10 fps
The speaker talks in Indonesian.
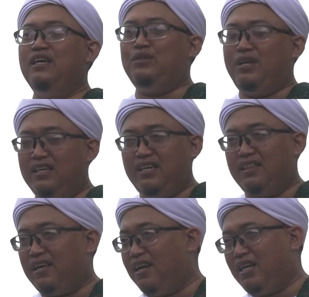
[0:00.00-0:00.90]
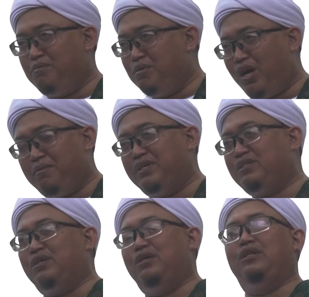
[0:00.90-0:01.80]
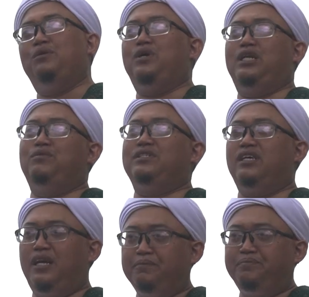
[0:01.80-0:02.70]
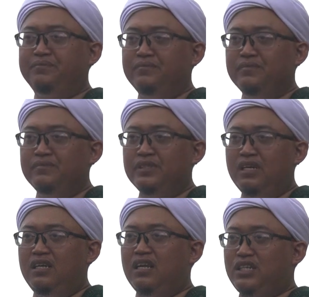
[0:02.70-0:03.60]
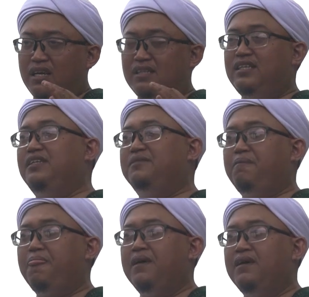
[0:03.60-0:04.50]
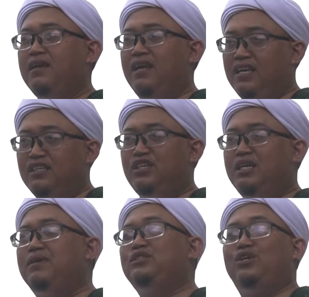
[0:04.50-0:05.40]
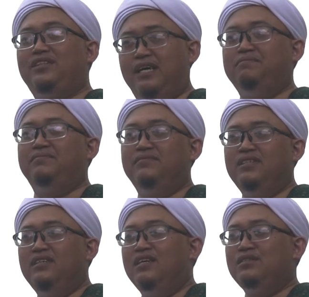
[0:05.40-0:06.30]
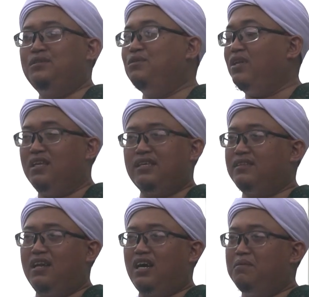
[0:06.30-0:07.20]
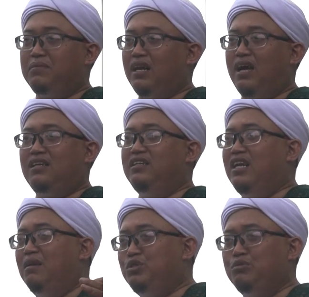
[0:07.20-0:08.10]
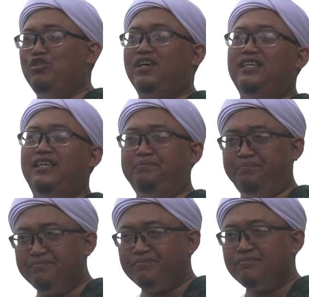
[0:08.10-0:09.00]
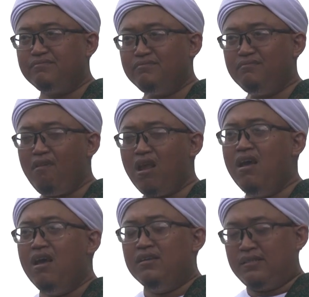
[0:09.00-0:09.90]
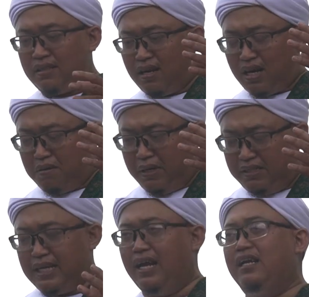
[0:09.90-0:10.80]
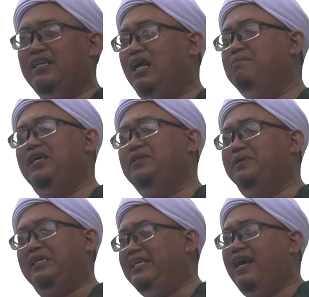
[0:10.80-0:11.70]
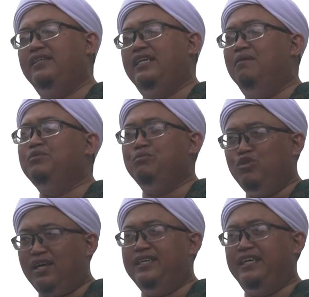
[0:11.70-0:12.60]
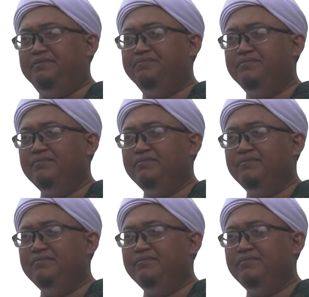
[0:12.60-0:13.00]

Itulah yang dikatakan Nabi Muhammad sallallahu alaihi wasallam. Inna syayatin la yajri majrad dam. Sesungguhnya setan akan berlari di dalam tubuh kalian. Setan akan berjalan dengan begitu riang di dalam tubuh kalian